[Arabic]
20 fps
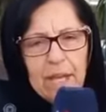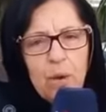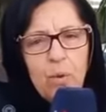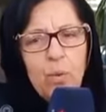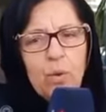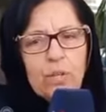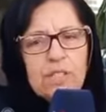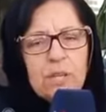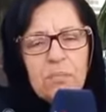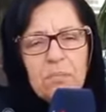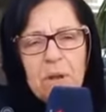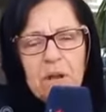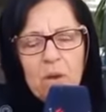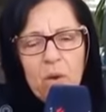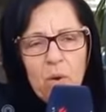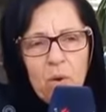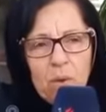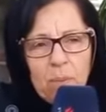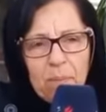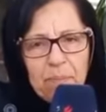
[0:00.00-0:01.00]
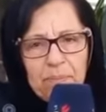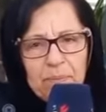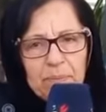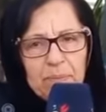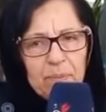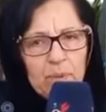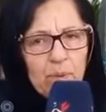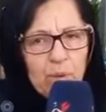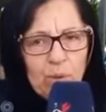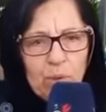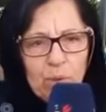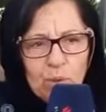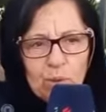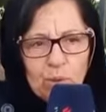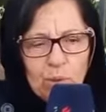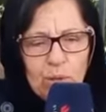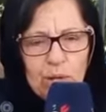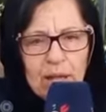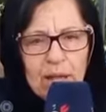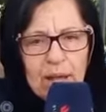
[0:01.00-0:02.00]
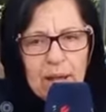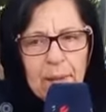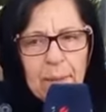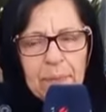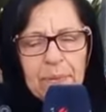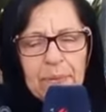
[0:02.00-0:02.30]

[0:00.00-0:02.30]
وتم الحكم بدون حضورها